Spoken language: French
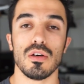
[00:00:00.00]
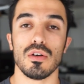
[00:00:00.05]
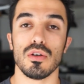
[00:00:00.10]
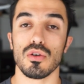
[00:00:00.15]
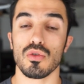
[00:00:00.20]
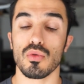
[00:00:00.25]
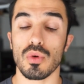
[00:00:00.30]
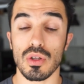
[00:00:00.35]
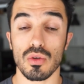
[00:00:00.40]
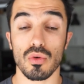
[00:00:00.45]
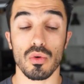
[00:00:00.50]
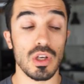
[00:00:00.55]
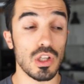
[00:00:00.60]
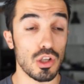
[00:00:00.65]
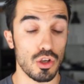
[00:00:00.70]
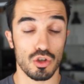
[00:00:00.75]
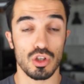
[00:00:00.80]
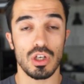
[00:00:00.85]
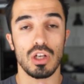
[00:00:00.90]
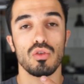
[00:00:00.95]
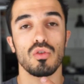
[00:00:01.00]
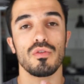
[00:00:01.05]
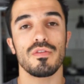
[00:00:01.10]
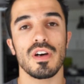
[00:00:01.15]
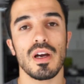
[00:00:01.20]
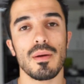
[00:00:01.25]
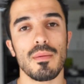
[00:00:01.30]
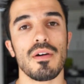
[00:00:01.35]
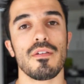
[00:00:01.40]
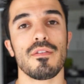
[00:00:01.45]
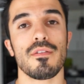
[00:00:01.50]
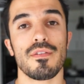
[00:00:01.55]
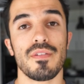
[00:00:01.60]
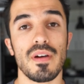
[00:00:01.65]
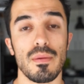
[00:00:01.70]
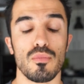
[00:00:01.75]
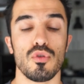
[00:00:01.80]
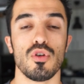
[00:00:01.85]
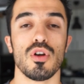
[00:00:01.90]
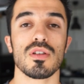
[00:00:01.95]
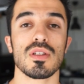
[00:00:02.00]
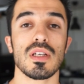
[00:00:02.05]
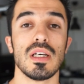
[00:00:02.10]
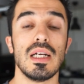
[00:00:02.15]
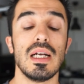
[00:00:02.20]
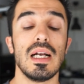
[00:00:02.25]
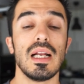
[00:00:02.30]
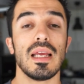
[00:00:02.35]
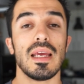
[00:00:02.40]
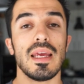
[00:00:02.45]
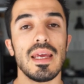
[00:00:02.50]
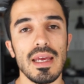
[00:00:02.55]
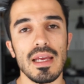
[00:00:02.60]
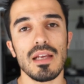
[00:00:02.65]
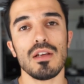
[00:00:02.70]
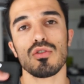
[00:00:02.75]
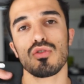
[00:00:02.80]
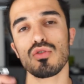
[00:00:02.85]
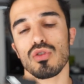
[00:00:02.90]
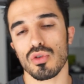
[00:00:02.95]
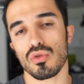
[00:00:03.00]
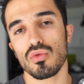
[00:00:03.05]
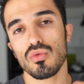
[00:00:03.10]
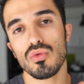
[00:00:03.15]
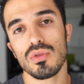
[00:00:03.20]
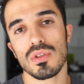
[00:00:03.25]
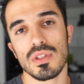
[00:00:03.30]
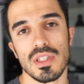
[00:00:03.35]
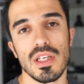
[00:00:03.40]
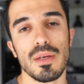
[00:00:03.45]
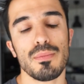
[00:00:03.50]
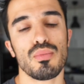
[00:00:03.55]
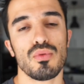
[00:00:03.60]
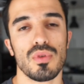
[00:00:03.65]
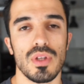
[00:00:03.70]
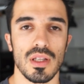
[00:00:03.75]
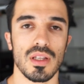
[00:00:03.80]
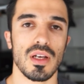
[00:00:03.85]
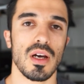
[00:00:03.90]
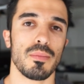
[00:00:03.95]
ou Android, je la trouve vraiment fabuleuse et surtout c'est putain de